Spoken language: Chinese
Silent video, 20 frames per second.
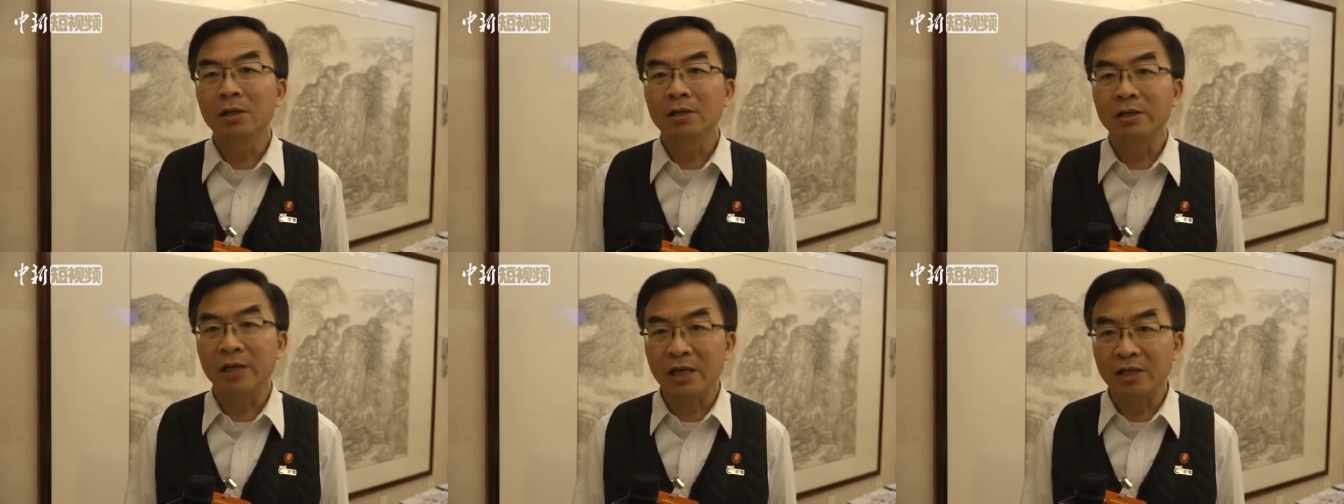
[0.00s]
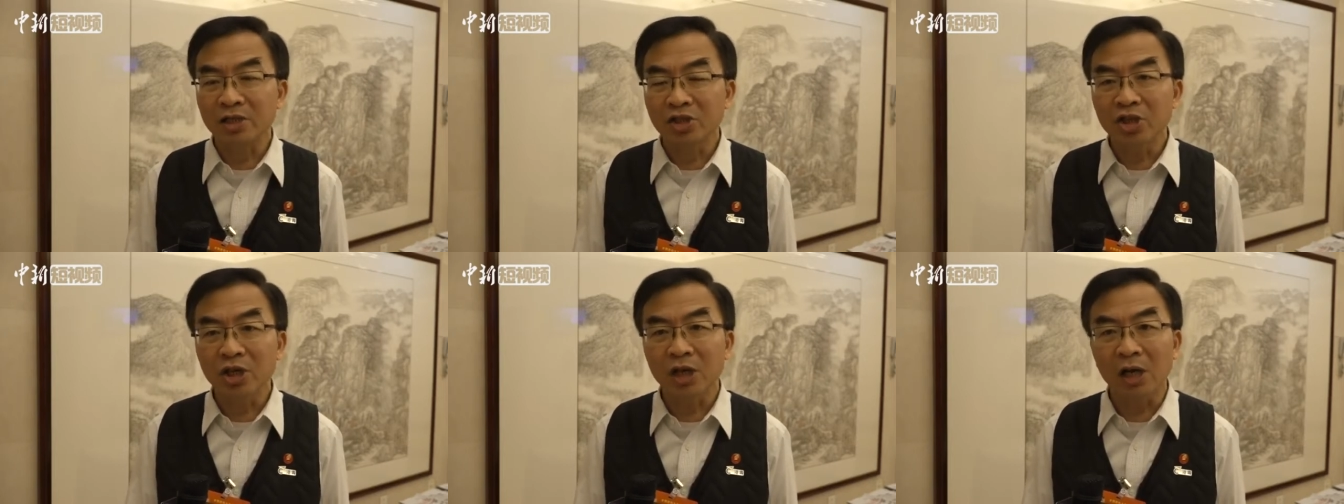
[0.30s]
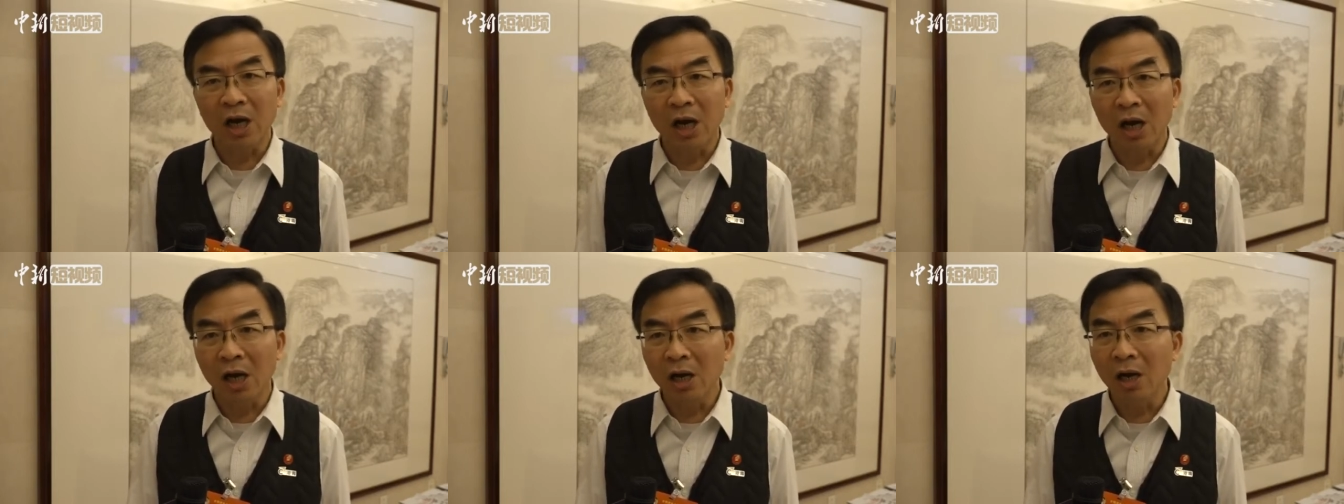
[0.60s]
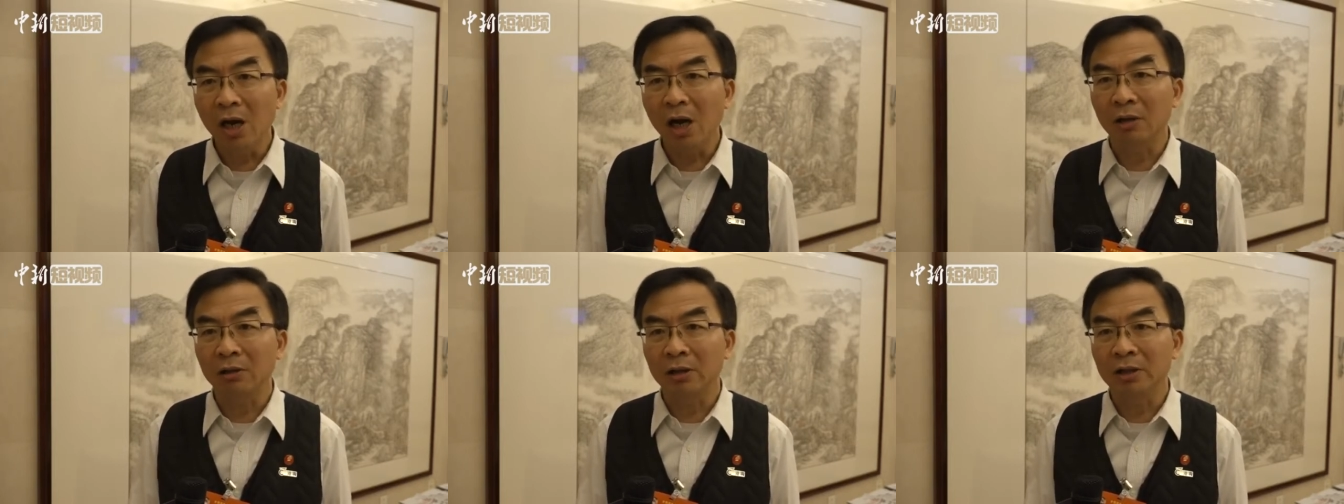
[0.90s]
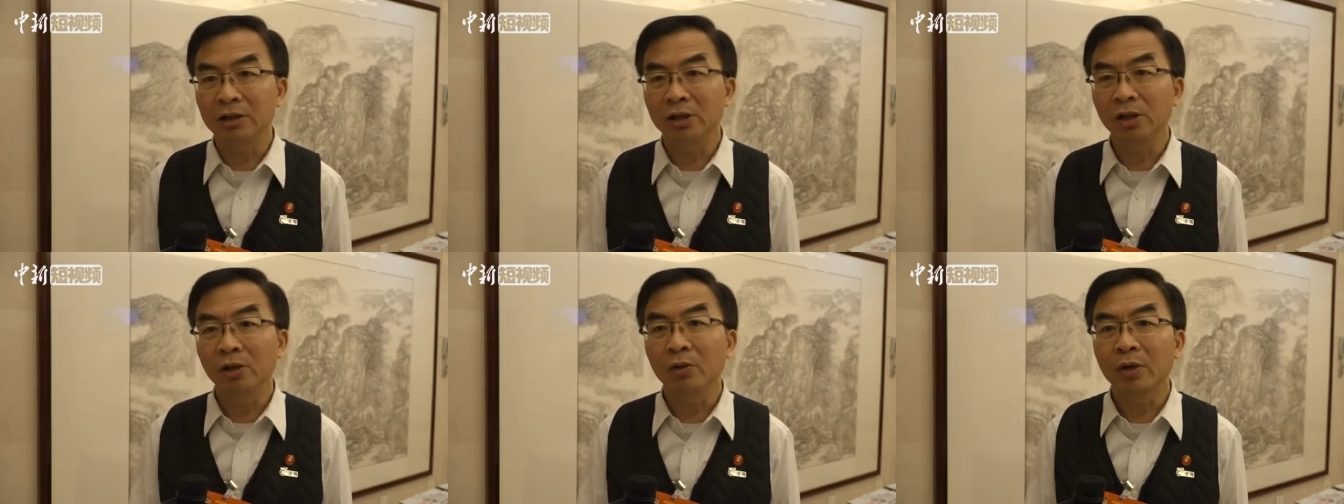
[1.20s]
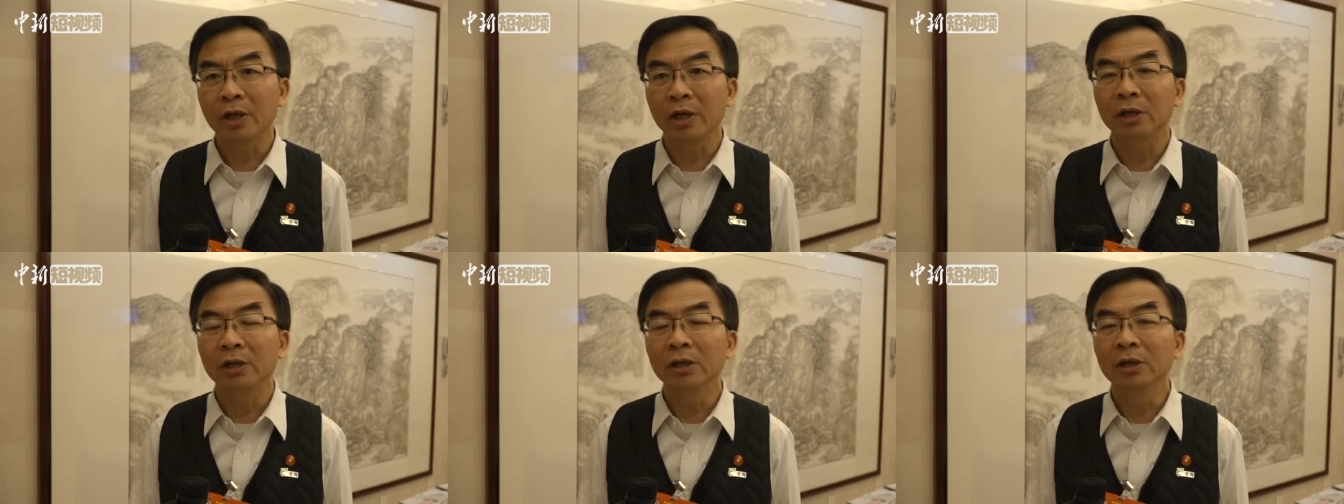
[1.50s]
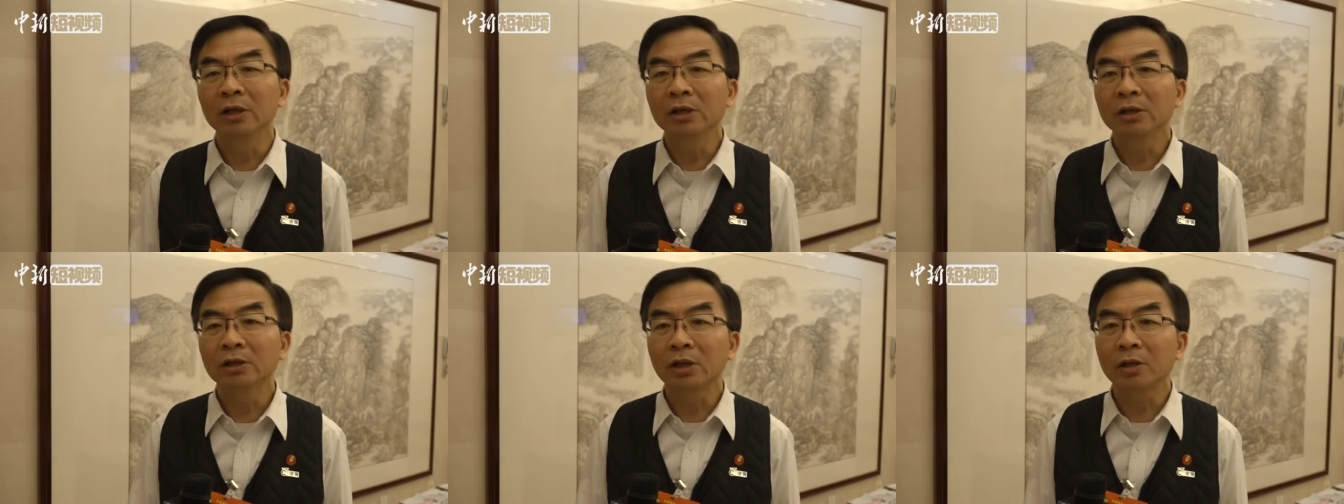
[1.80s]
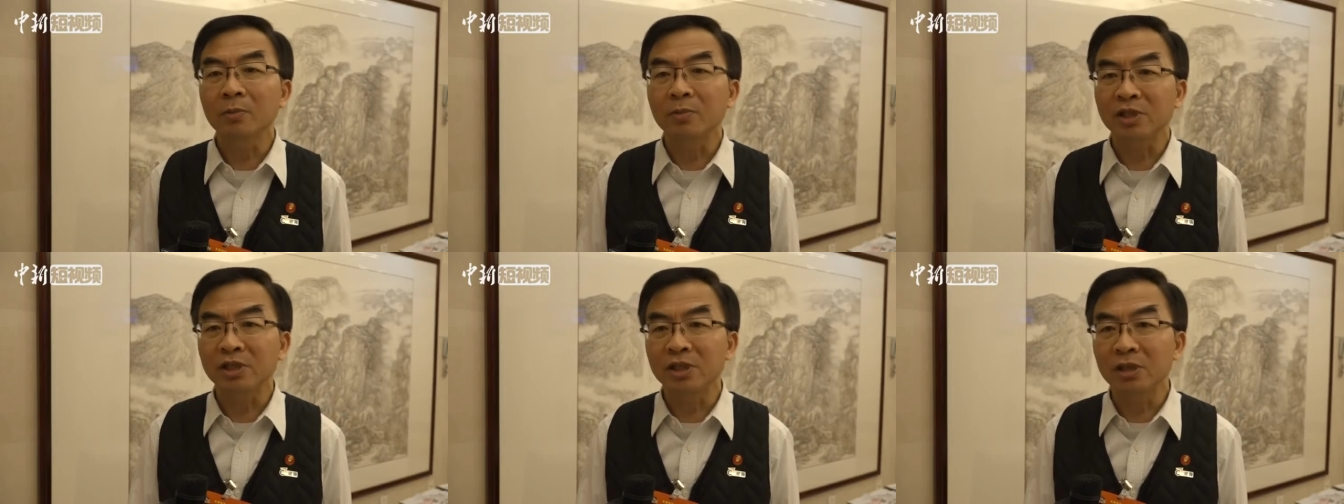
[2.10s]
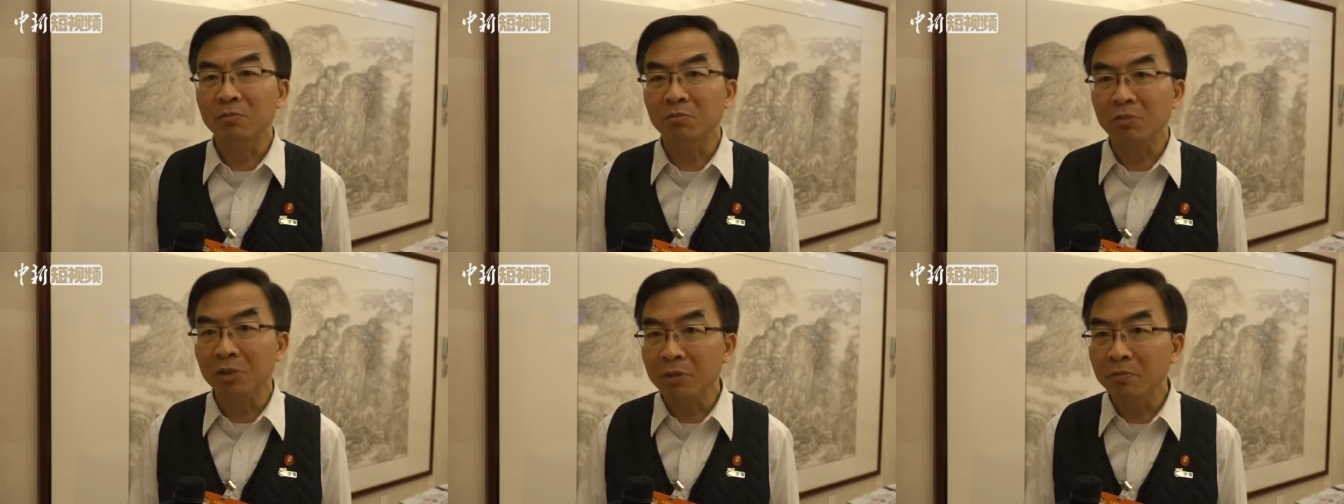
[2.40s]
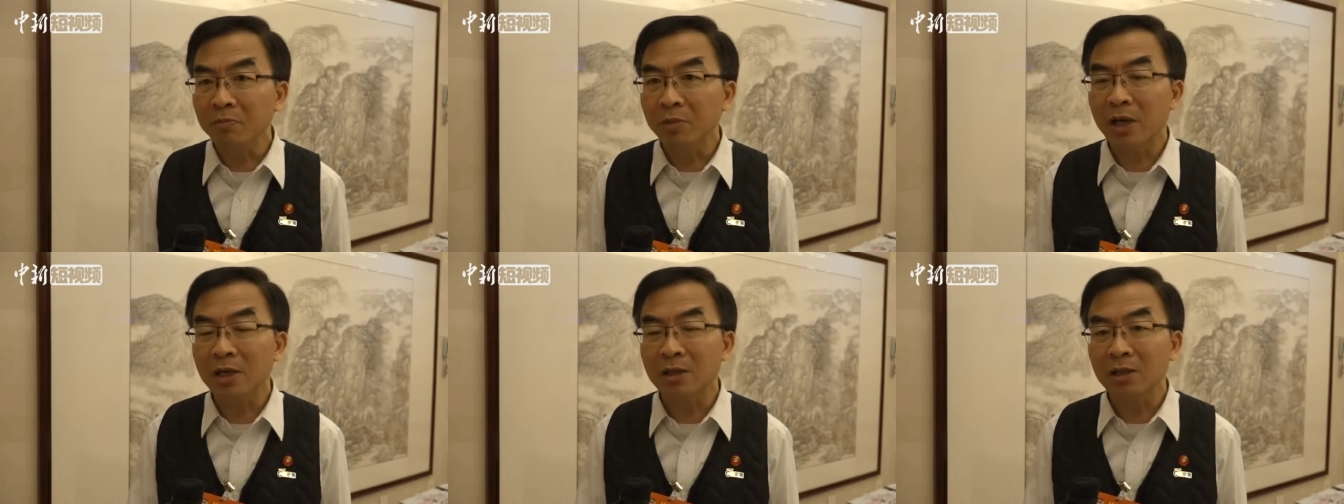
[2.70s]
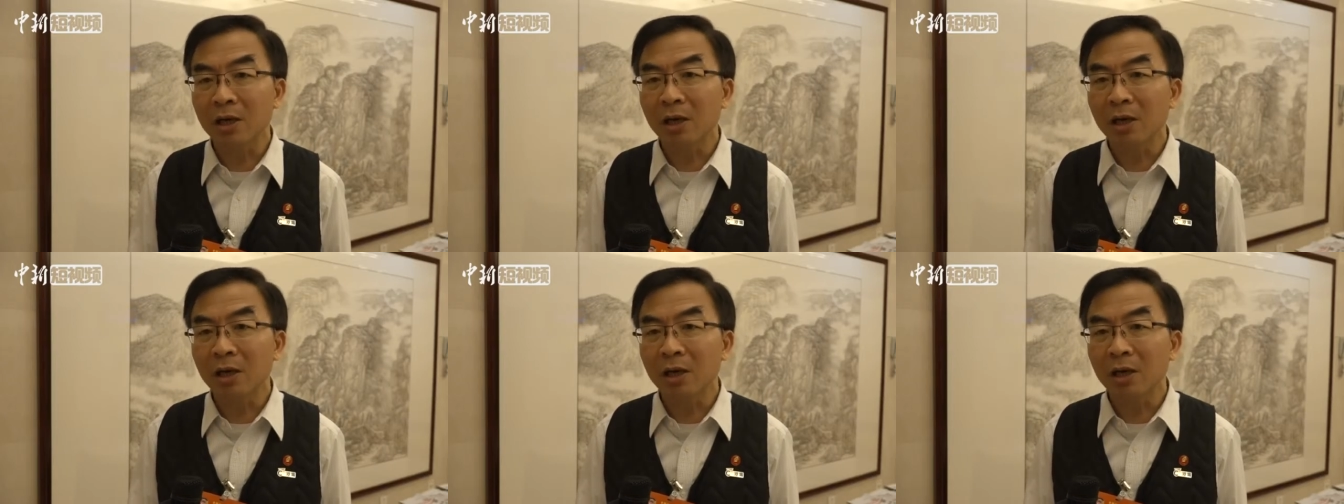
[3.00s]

也是一个很好的机会，特别是民办